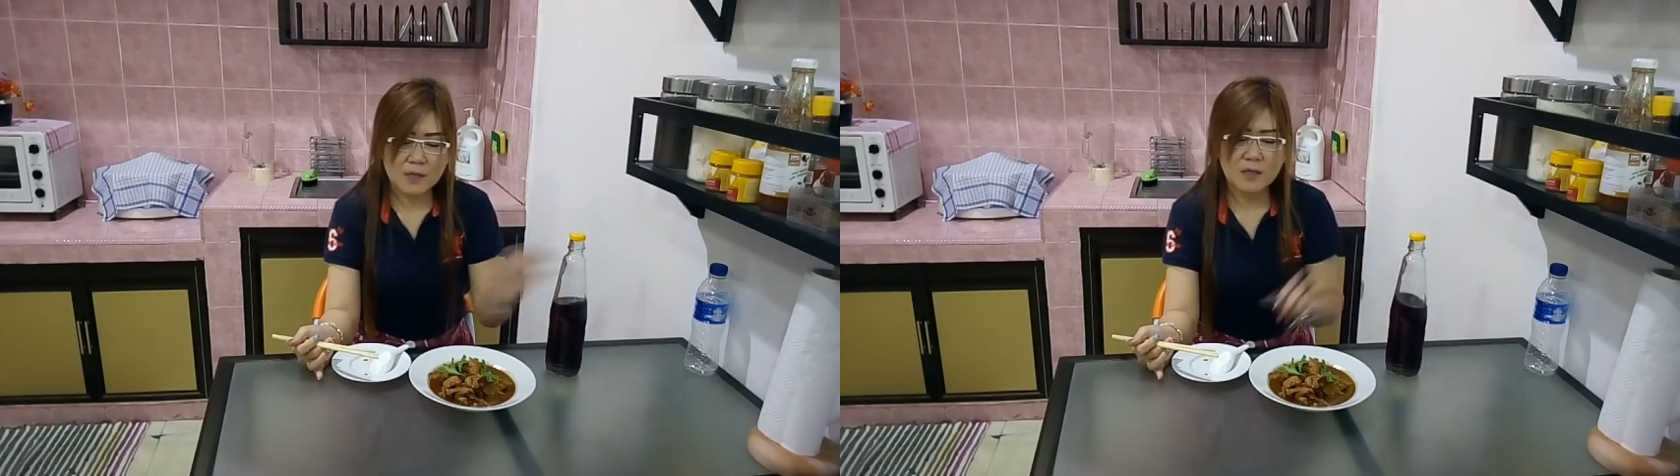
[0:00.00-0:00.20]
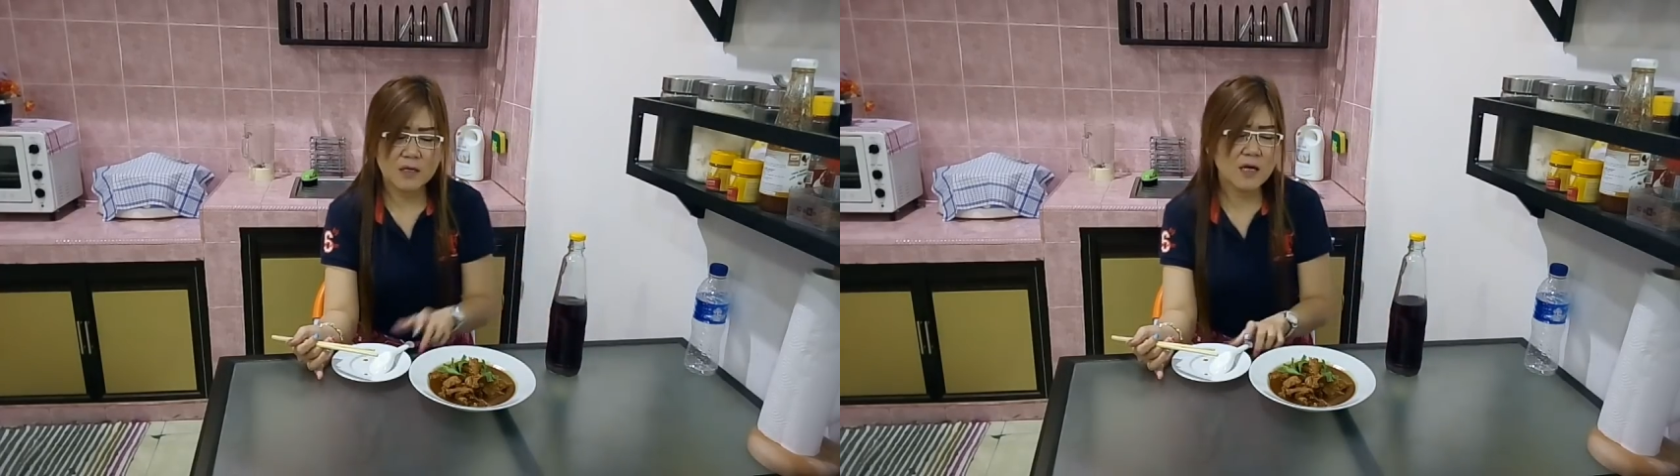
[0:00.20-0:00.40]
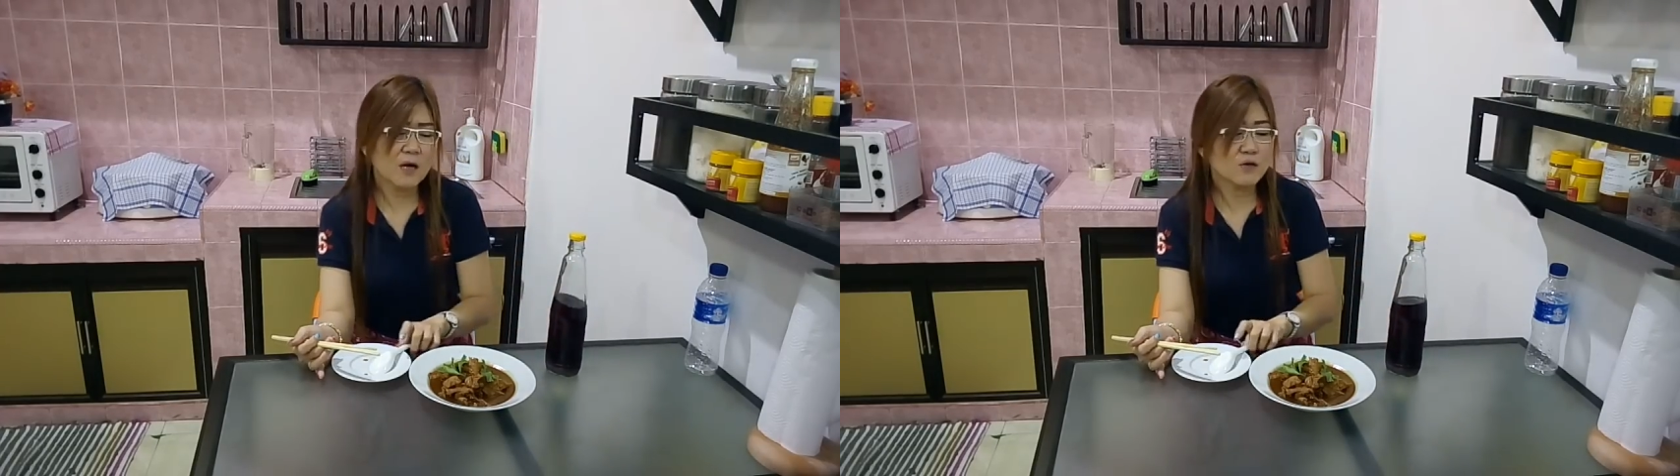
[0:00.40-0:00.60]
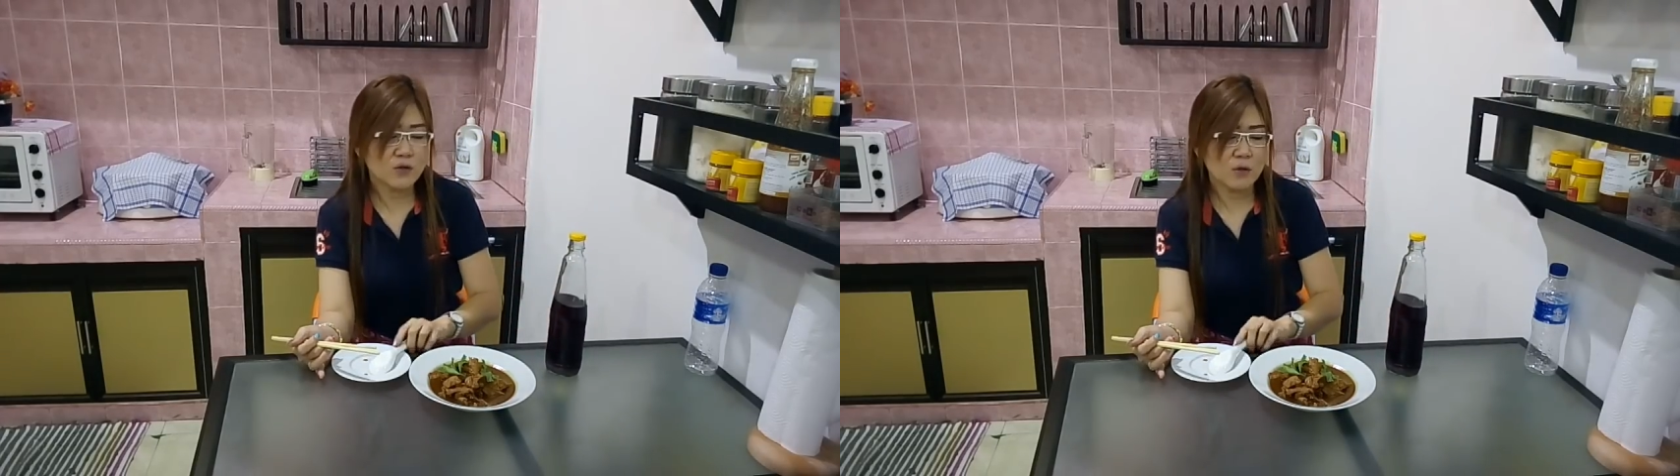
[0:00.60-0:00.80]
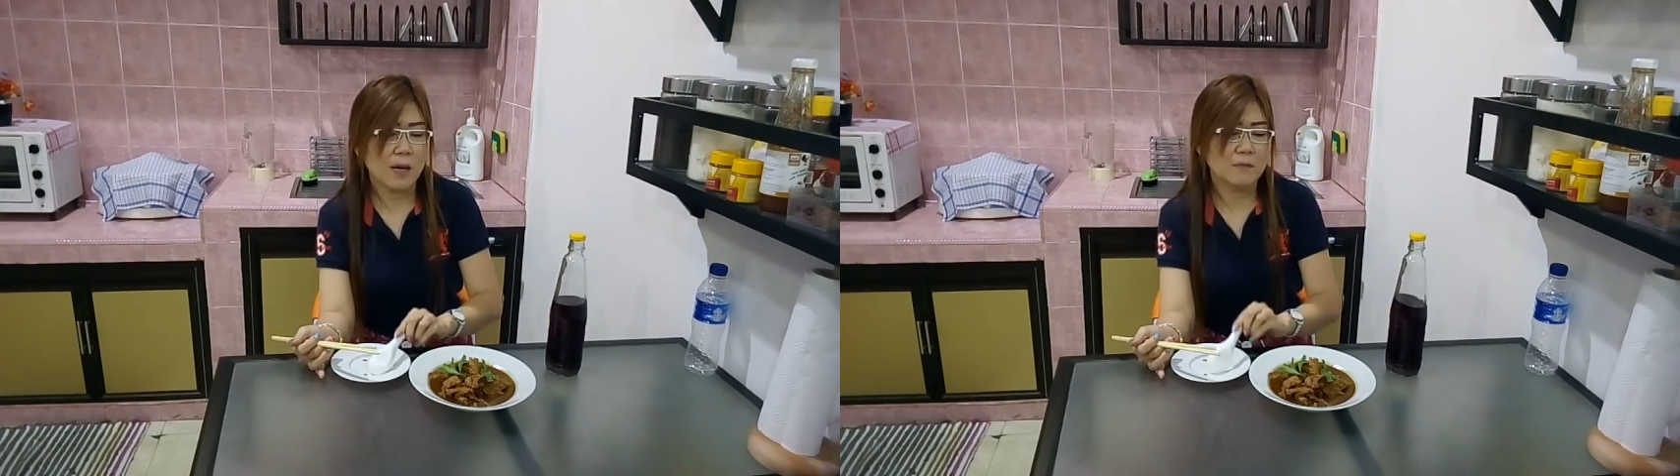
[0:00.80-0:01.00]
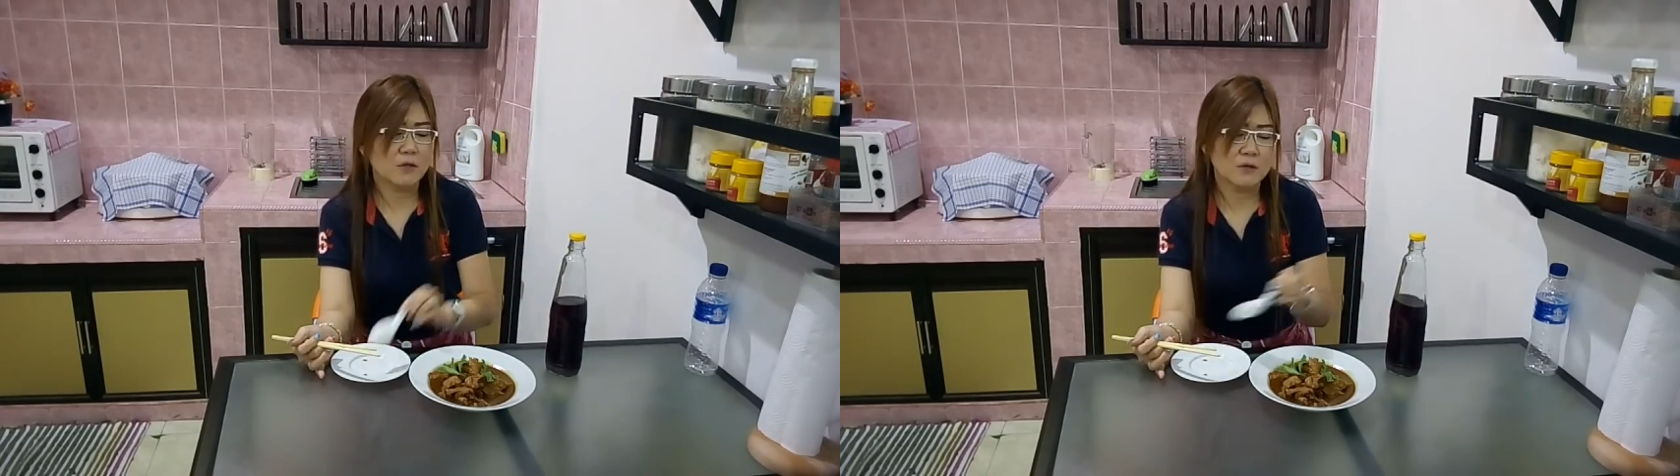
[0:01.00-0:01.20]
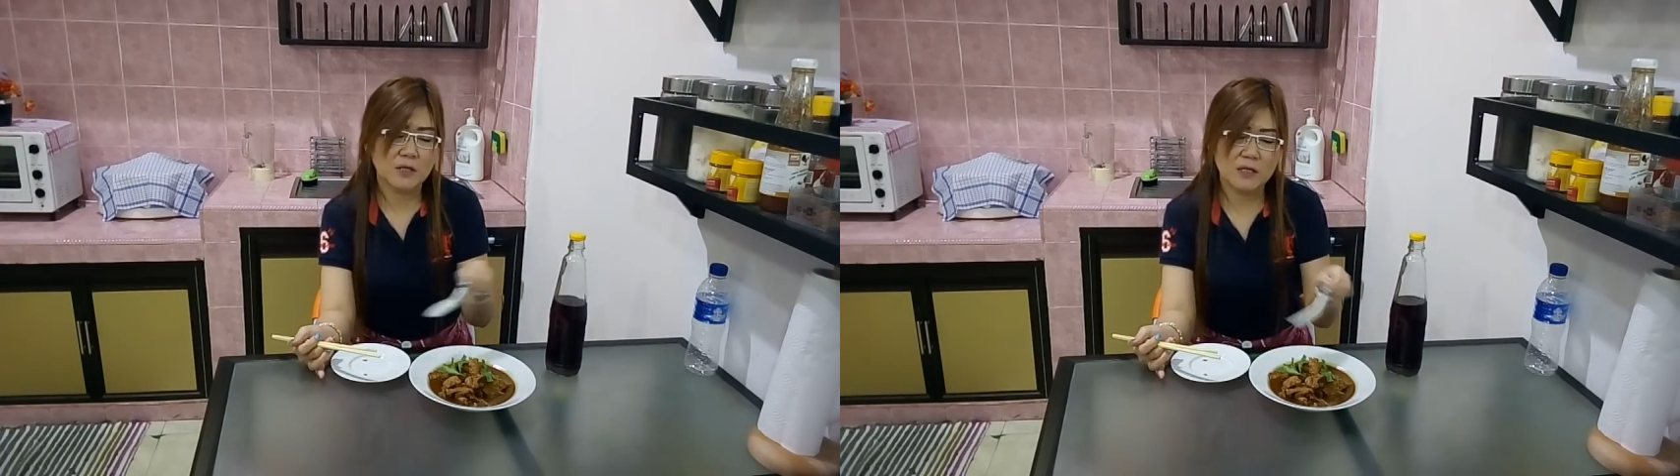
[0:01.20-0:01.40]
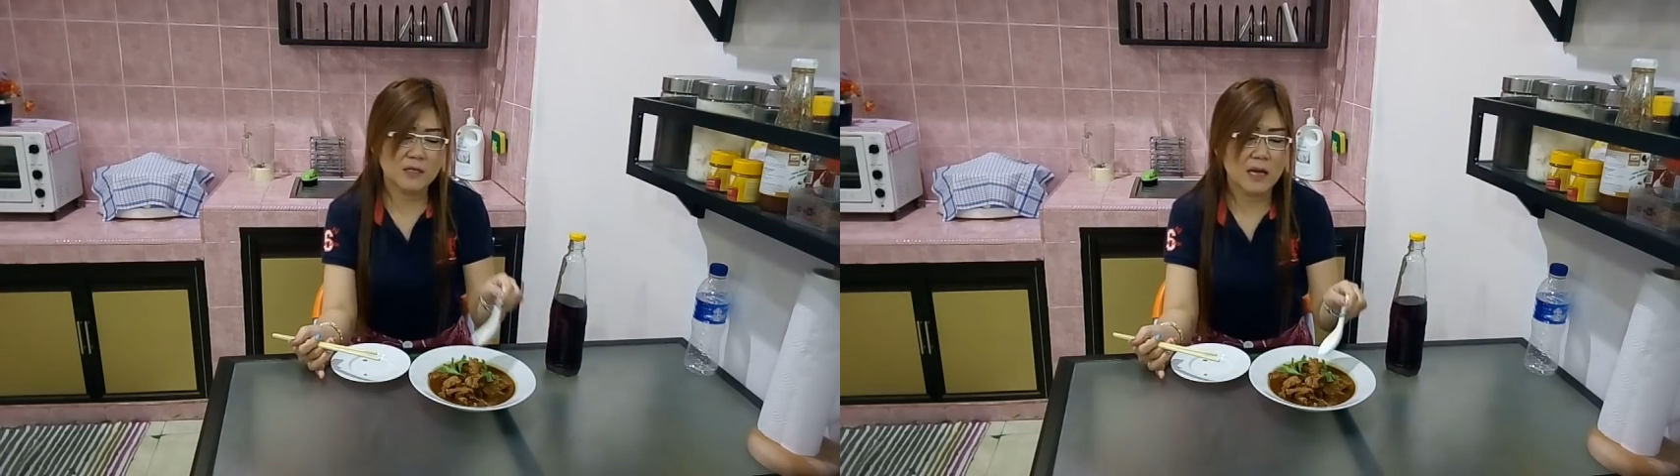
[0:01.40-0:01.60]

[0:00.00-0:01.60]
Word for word: Jadi aku coba jadi